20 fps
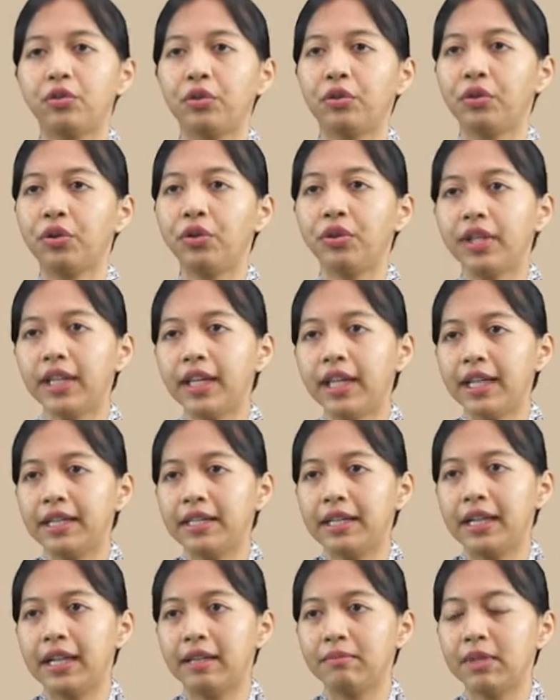contohnya
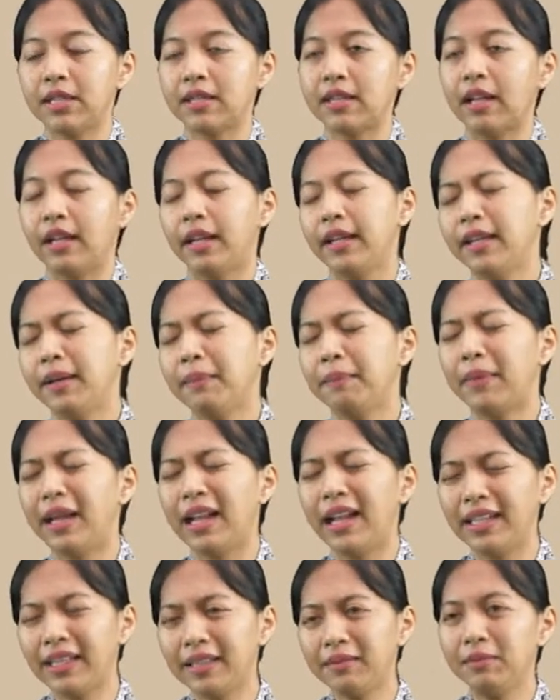adalah misalnya yang
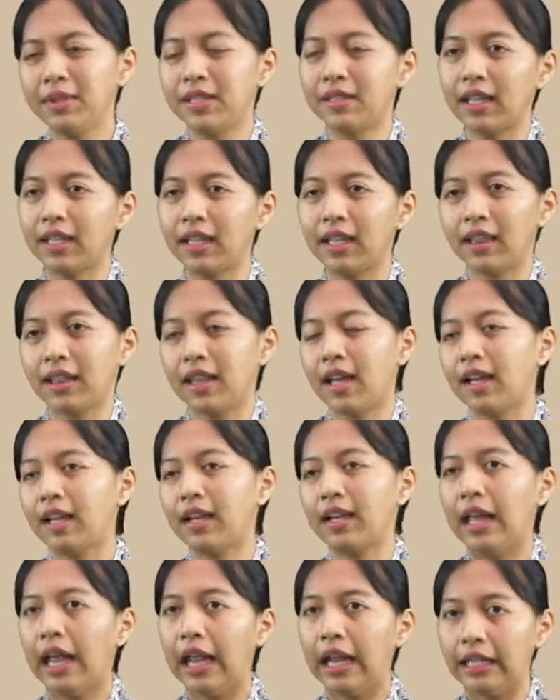paling bisa kita
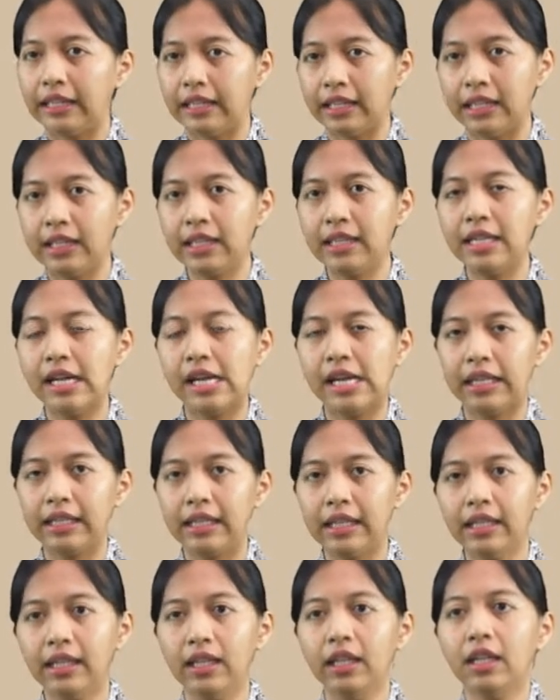kenali
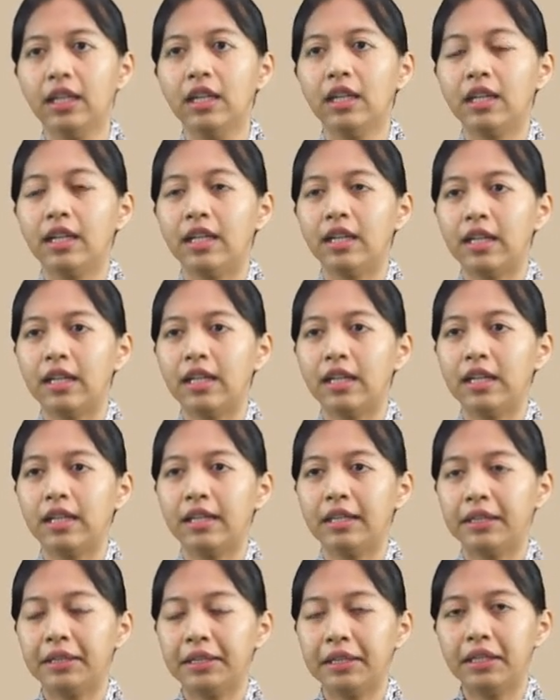dari
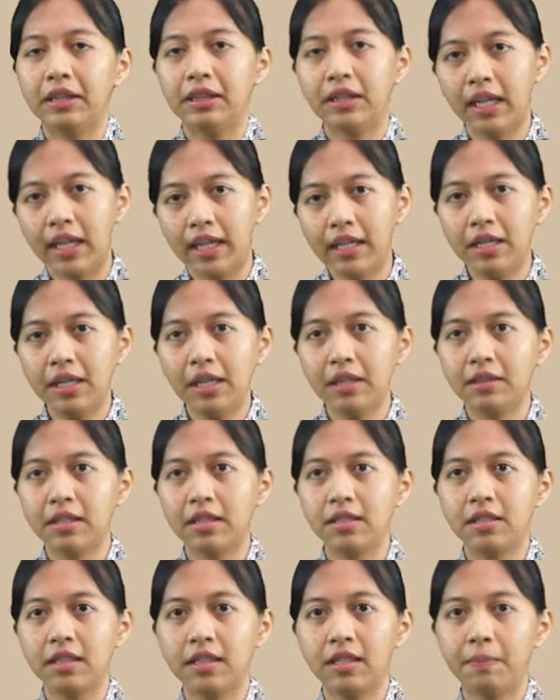uh, tren yang
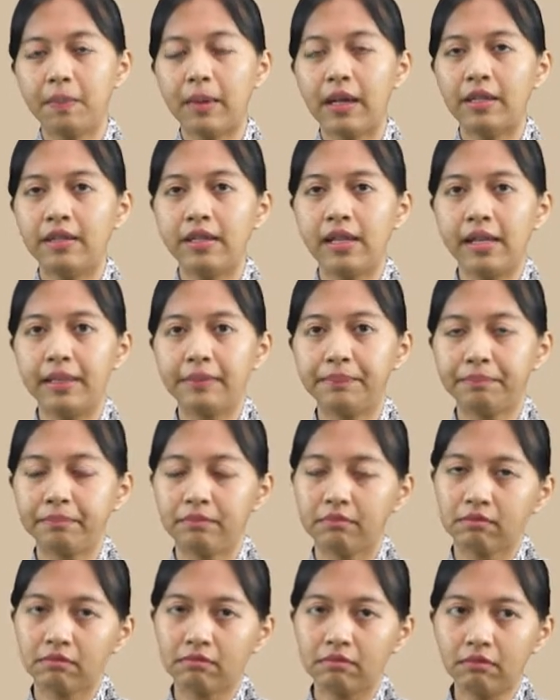terjadi pada
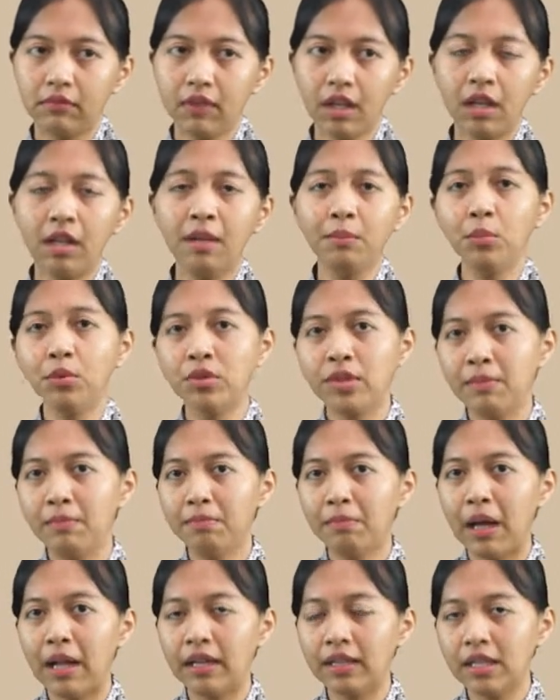uh,
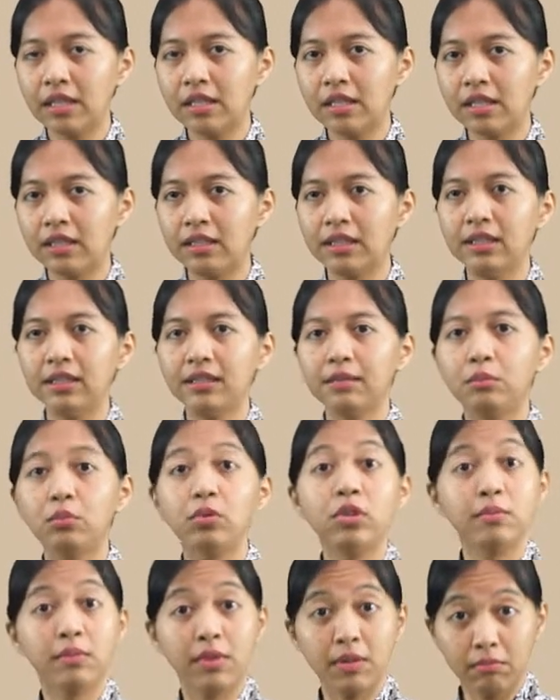musim panas ke
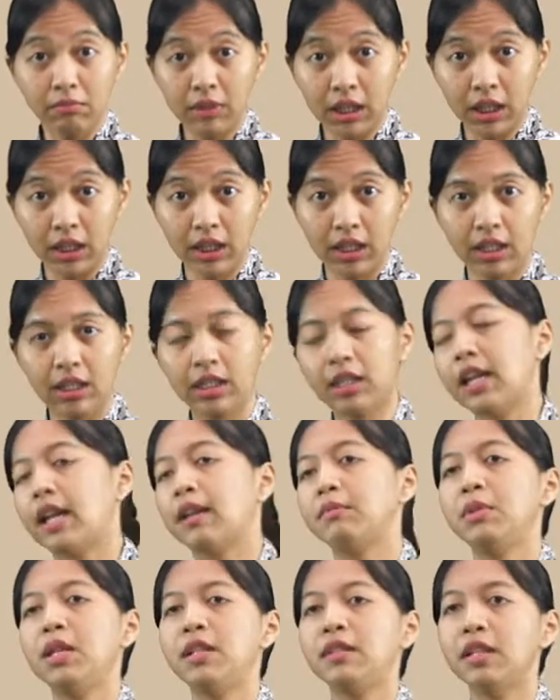musim semi. Nah,
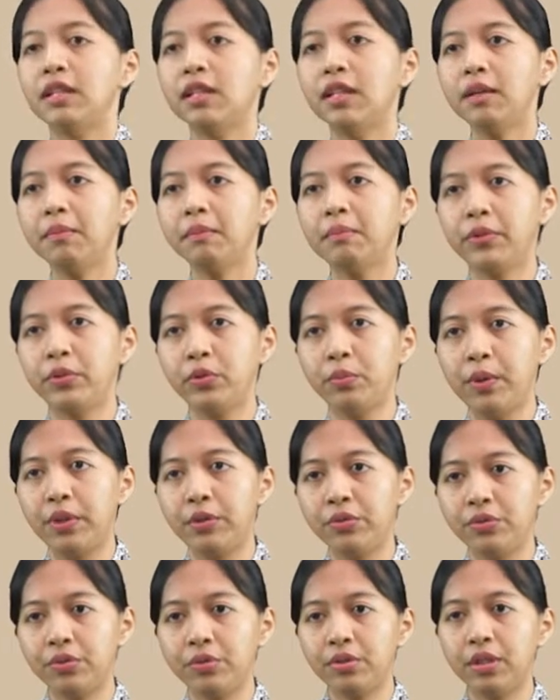biasanya
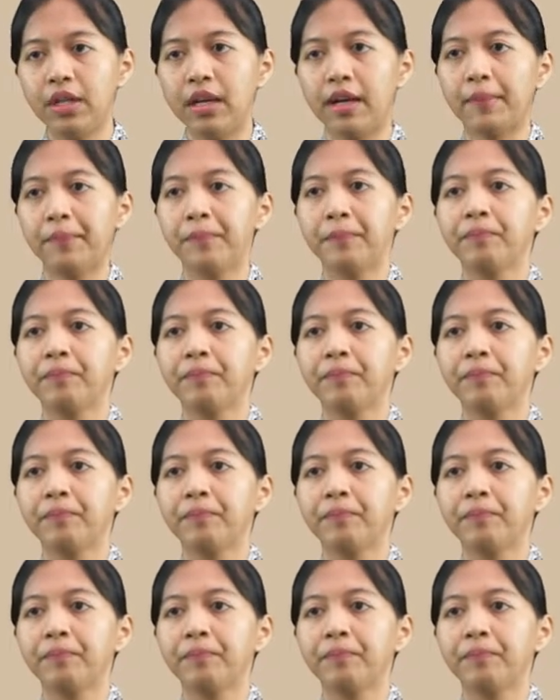baju-baju yang